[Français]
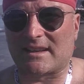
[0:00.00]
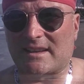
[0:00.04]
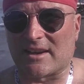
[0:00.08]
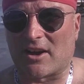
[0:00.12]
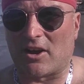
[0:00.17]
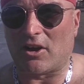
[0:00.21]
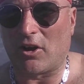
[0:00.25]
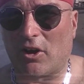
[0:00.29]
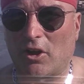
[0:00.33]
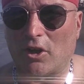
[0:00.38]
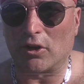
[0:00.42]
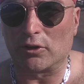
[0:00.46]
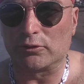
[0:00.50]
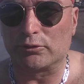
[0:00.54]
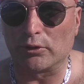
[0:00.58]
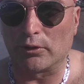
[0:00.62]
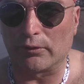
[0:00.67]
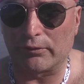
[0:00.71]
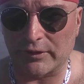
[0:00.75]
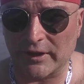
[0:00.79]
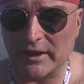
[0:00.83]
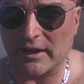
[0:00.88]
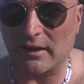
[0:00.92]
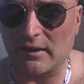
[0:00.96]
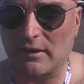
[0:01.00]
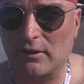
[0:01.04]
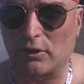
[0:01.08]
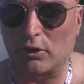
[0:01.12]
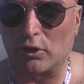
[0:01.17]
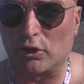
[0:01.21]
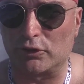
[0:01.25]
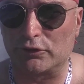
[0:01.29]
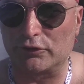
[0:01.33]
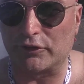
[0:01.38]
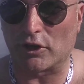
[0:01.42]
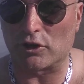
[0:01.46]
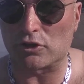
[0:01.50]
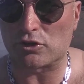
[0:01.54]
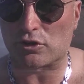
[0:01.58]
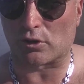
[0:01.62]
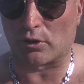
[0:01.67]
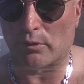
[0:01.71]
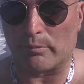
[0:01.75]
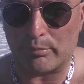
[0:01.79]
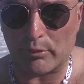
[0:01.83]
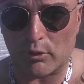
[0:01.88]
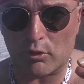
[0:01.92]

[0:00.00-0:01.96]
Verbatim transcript: qui en devient euh, dangereux.